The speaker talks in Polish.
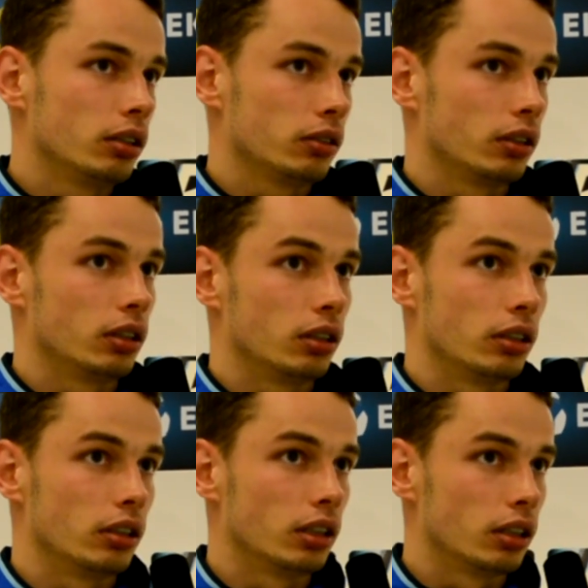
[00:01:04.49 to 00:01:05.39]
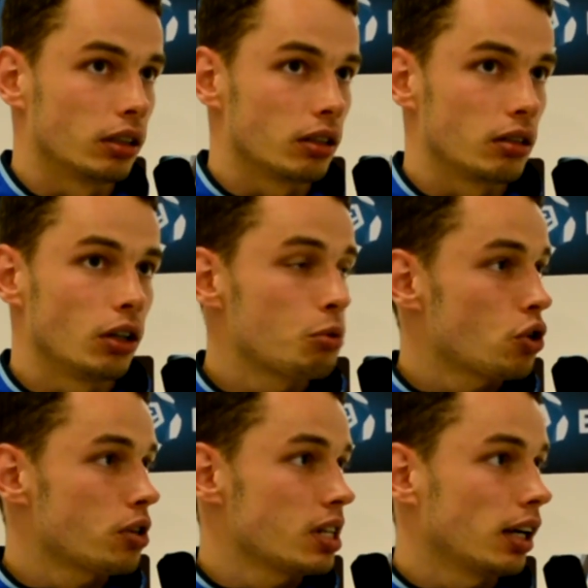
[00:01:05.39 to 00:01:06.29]
E,
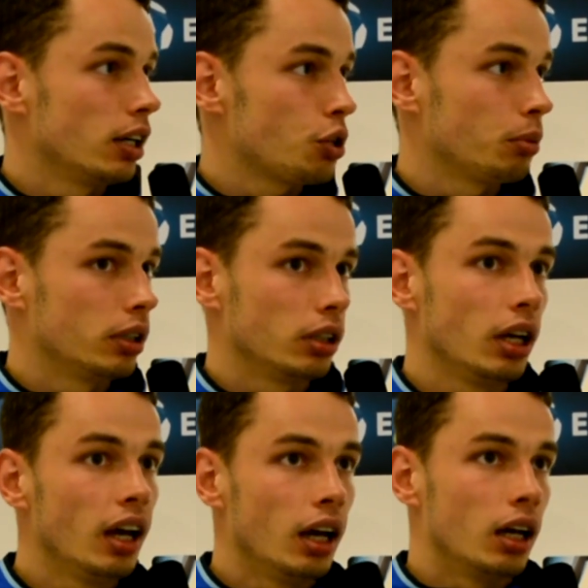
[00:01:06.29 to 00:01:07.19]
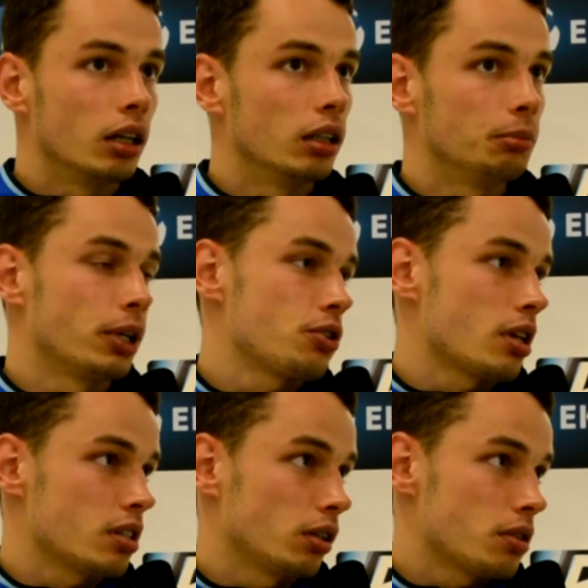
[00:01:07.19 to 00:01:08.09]
dobrze, że zagraliśmy e, mecz
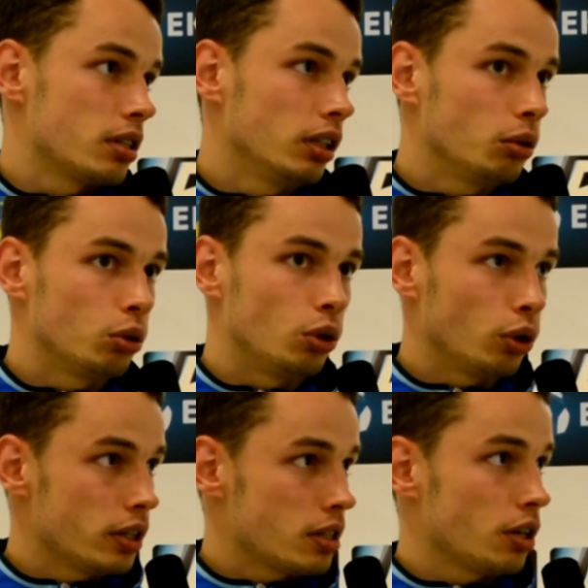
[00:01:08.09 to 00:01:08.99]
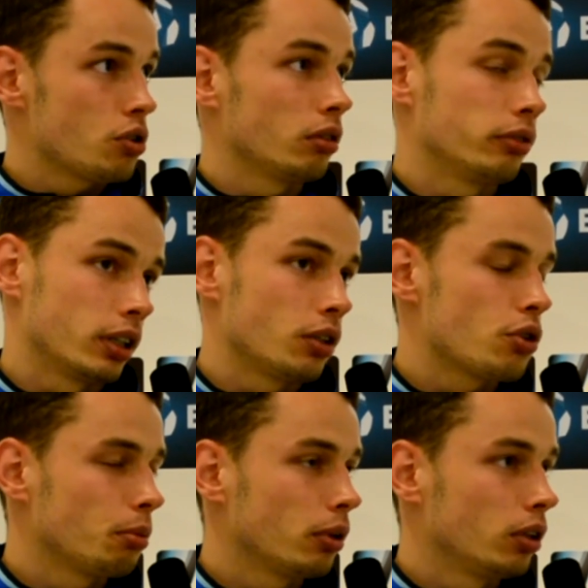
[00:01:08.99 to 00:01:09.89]
na zero z tyłu, drugi zresztą
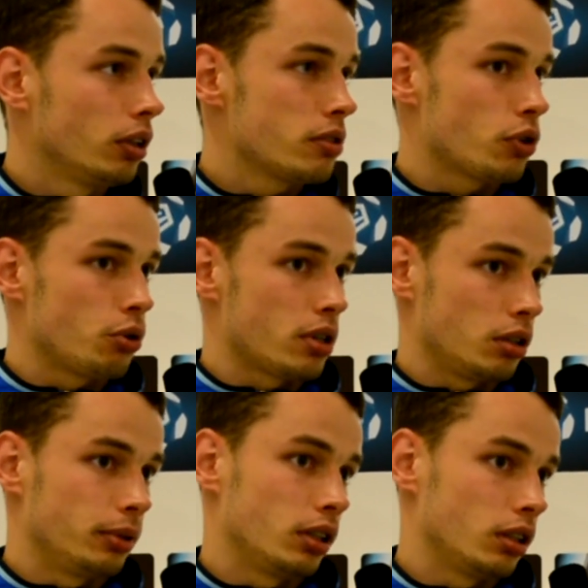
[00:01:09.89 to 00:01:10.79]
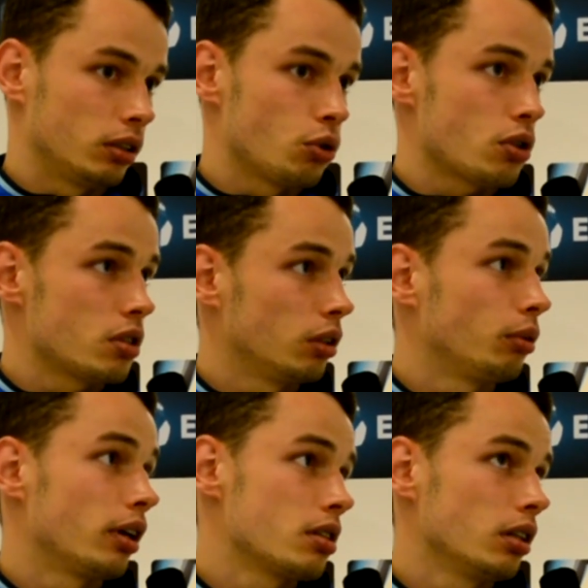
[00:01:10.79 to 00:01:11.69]
faktycznie Pogoń nie stworzyła sobie dużo
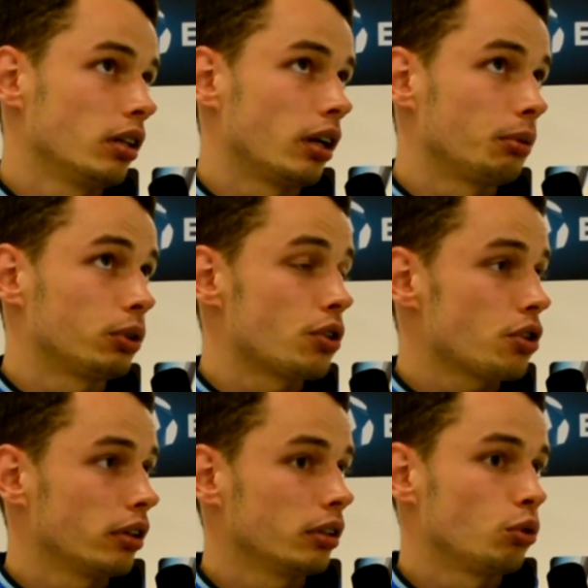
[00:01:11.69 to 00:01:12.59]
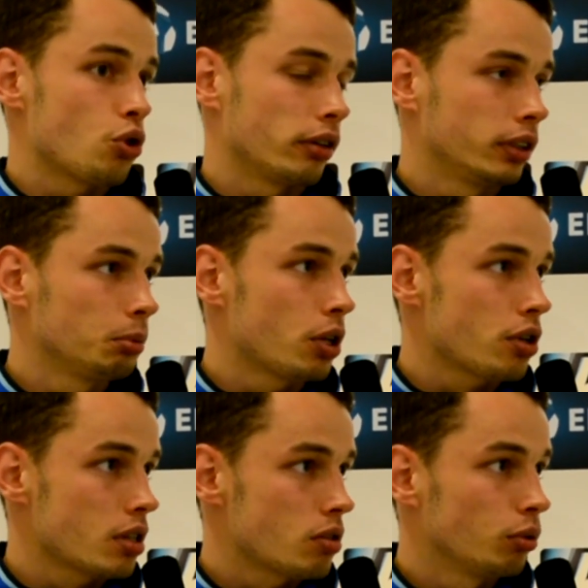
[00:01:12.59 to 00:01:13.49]
sytuacji, ale myślę, że duża w tym
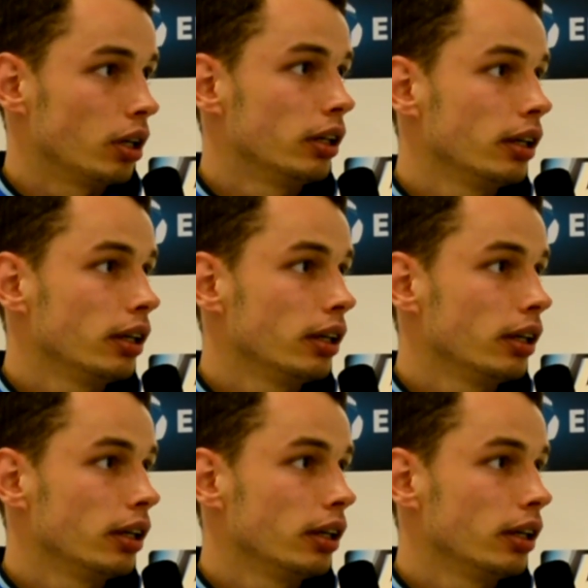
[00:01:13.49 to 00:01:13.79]
nasza zasługa.